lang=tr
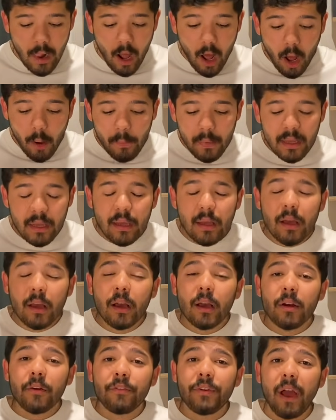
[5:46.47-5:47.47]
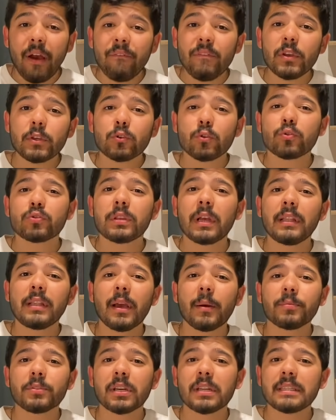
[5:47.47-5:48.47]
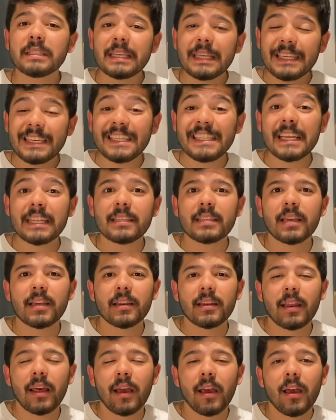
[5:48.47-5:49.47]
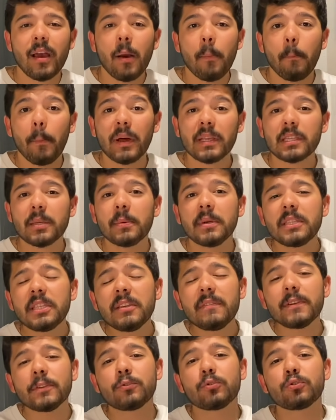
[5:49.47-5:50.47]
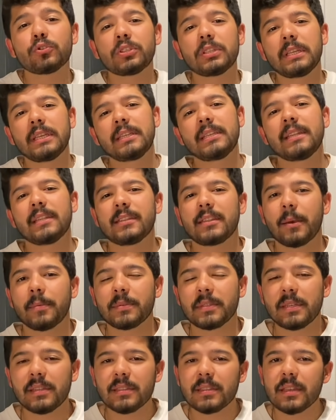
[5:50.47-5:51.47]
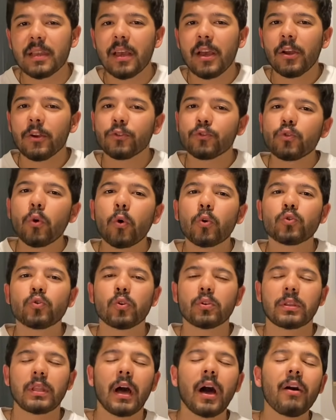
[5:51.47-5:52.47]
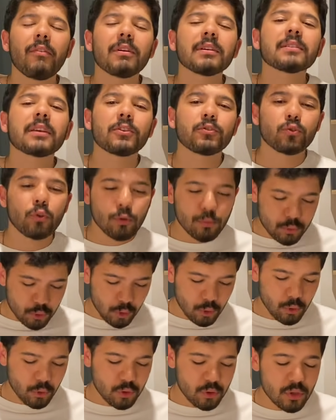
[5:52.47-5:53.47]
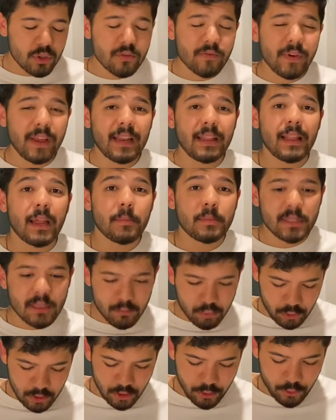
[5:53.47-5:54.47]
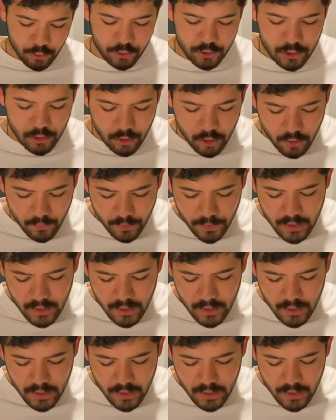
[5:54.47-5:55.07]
Ama fen ve sosyalde yapacağınız 2 net yerine matematik ve Türkçe'de 2 net yapsanız çok çok daha avantajlı olmuş oluyorsunuz. Veriler bize bunları gösteriyor.